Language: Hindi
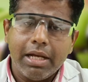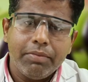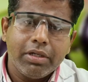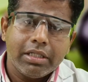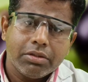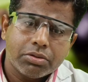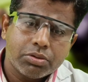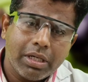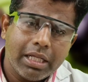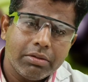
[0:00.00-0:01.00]
जामुन का जो
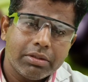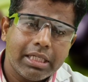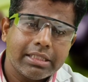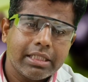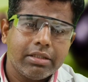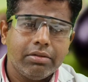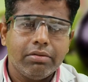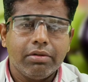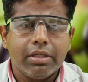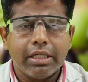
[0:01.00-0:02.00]
स्वाद होता है
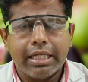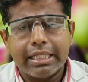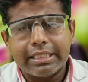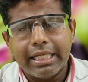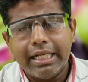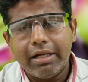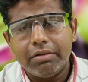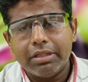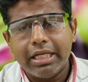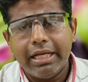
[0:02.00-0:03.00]
साथियों कसैला
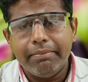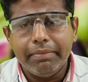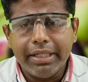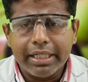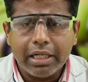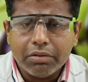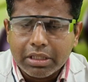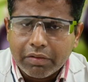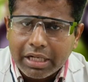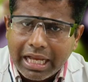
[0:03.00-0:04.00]
होता है मीठा
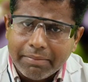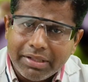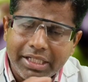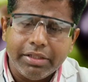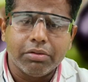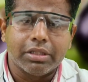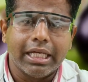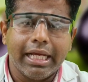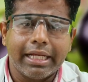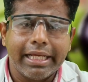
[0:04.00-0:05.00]
होता है और अम्लीय
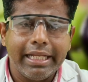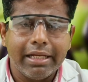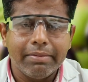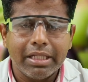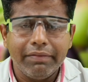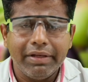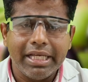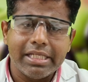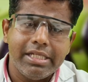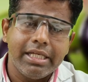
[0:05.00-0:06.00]
होता है कहने का मतलब
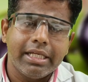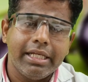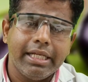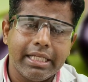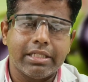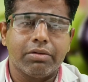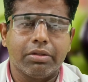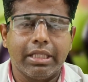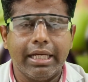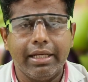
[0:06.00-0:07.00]
एसिडिक इन नेचर
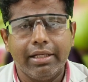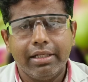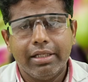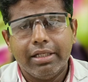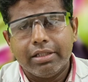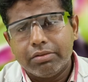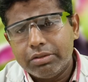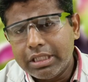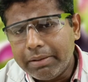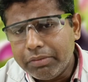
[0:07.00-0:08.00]
होता है
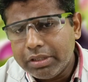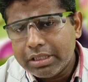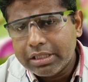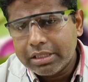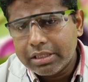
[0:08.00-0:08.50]
तो जामुन